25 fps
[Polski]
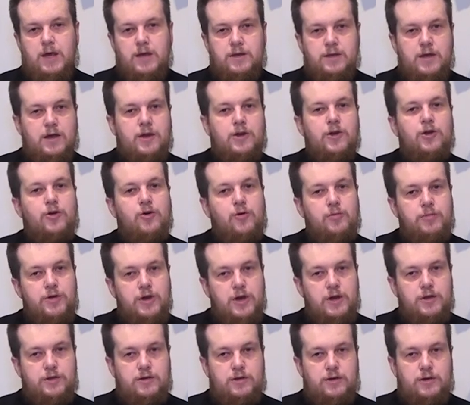Takie
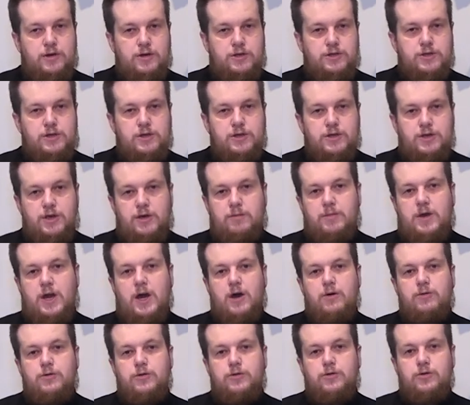kobiety, jeśli nie
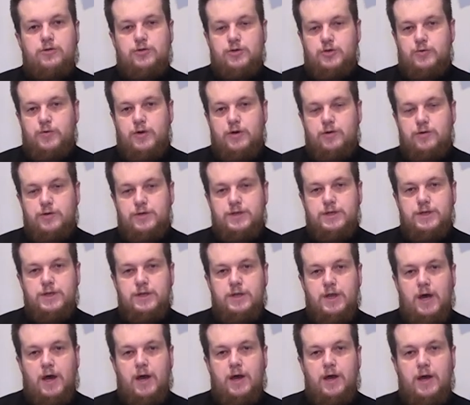miały dorosłego
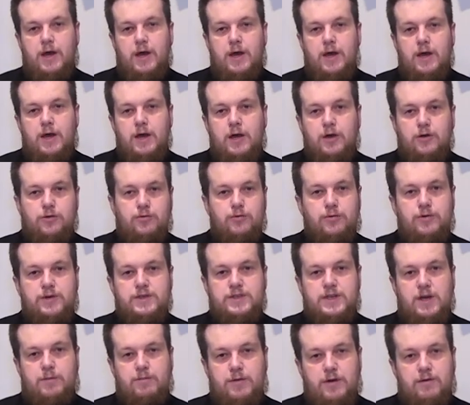syna, który
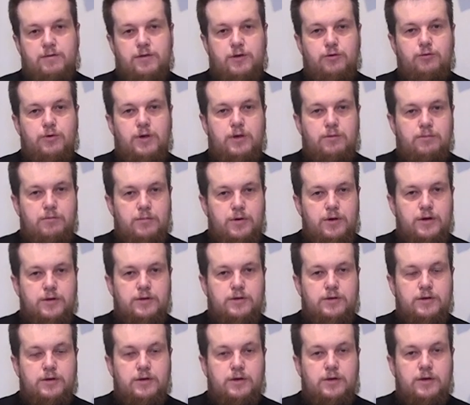zapewnił im
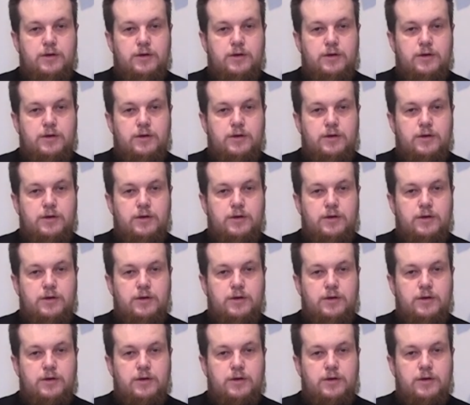byt,